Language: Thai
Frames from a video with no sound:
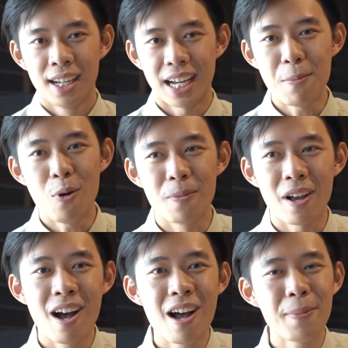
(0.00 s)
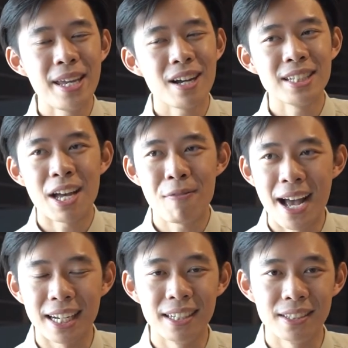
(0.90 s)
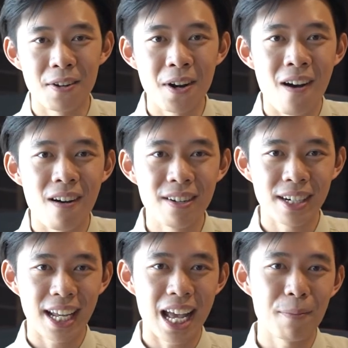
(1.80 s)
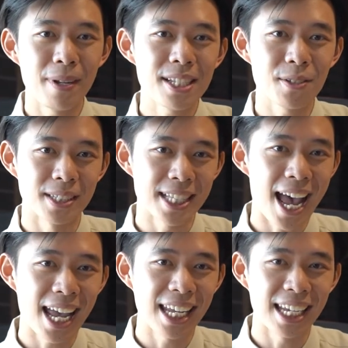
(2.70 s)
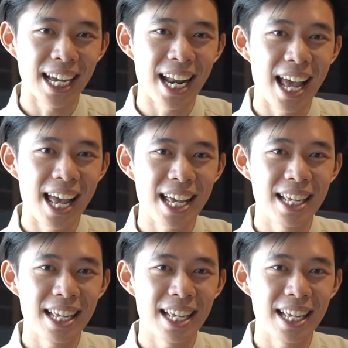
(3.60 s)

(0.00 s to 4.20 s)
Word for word: ครับผมก็พี่ก็จะฝากถึงน้องๆนะครับที่สนใจคณะ